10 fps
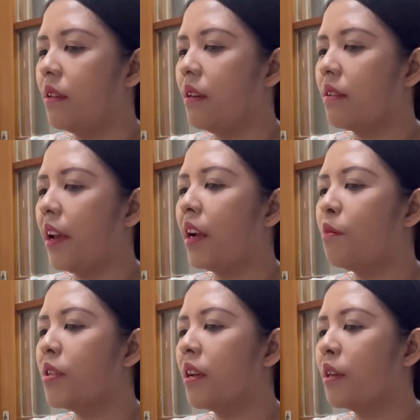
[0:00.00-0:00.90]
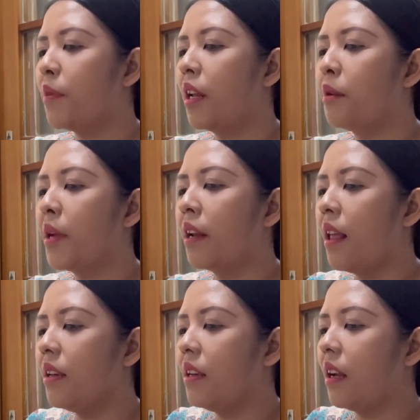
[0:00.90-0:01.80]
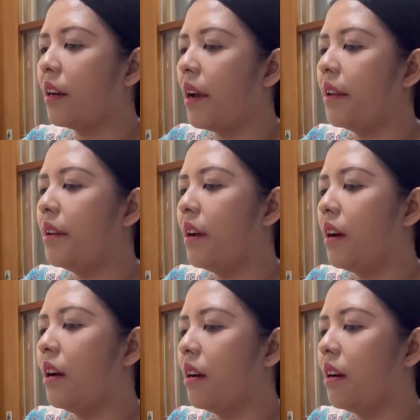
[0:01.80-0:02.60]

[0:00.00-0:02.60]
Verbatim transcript: ya saya nggak bisa gimana-gimana lagi karena ada